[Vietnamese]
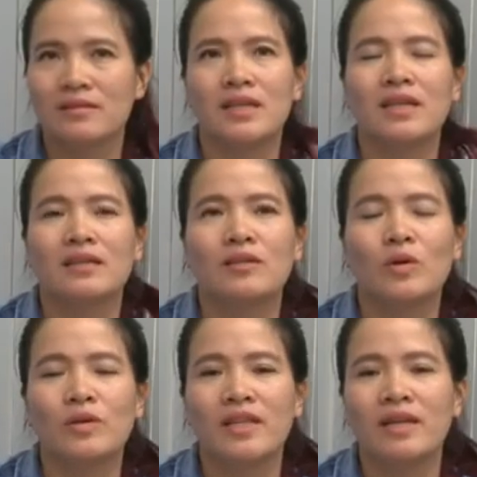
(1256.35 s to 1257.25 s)
thì
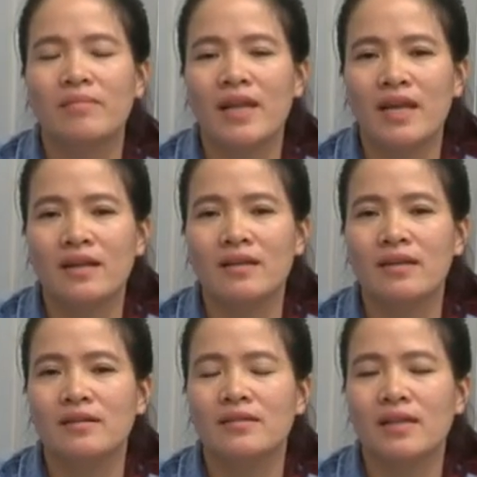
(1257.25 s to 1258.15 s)
tôi tìm đến
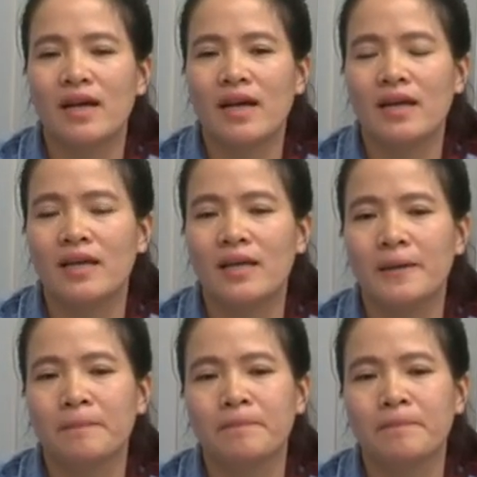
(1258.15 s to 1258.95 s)
những cái